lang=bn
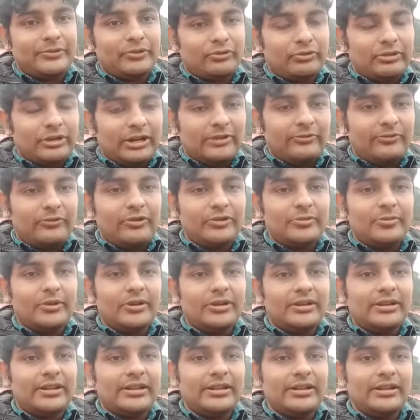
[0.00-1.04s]
টোটাল
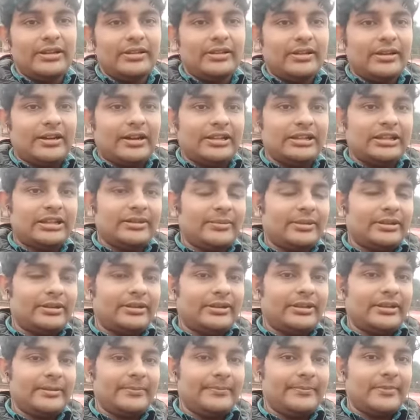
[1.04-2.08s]
ফুটবল খেলে
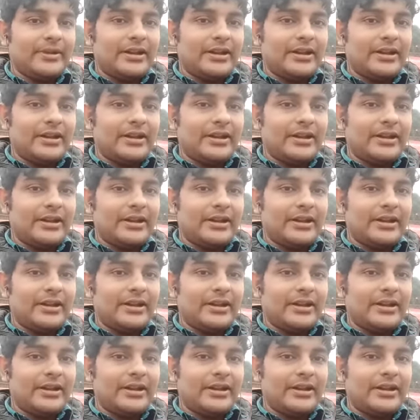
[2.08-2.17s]
হায়দ্রাবাদকে